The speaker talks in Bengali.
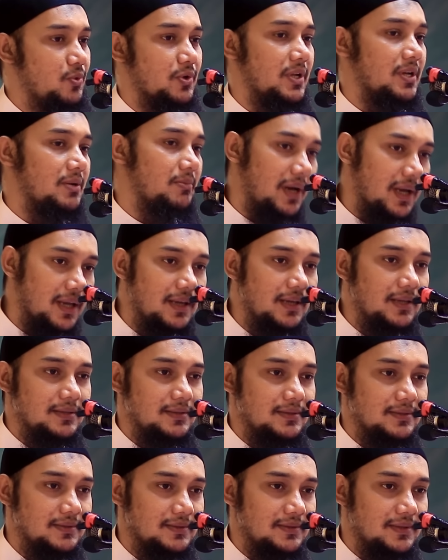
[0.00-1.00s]
বোনের ভাই
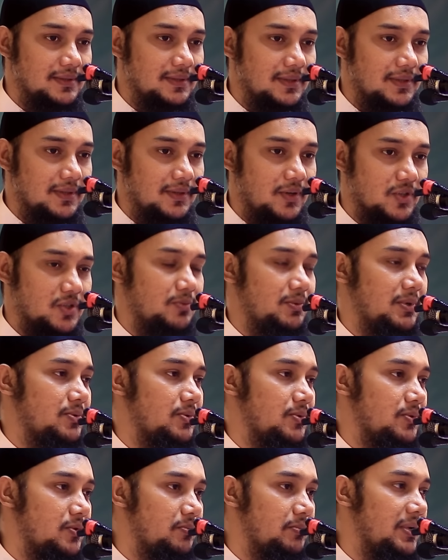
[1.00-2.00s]
অথবা
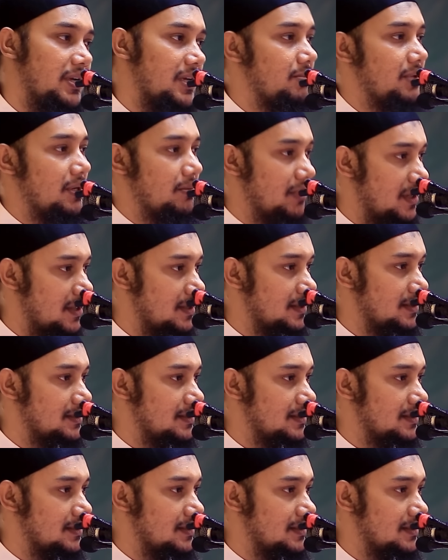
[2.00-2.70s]
কোনো মেয়ের বাবা